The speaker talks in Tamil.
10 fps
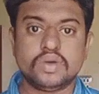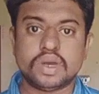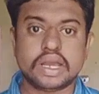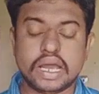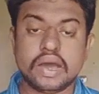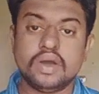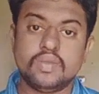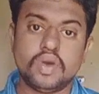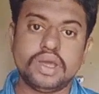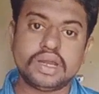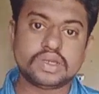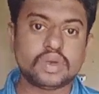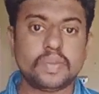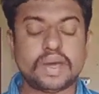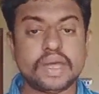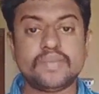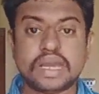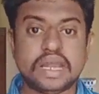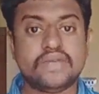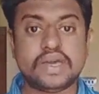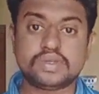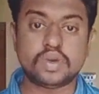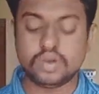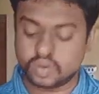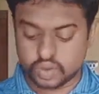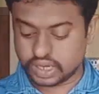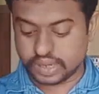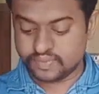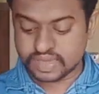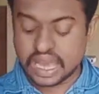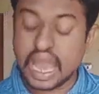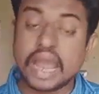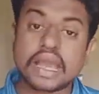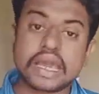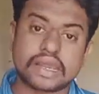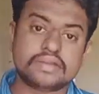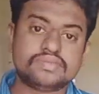ஓகேங்களா மொழினால் சொல் பதம் கிளவி சொல் ஓகே ஆங்கர்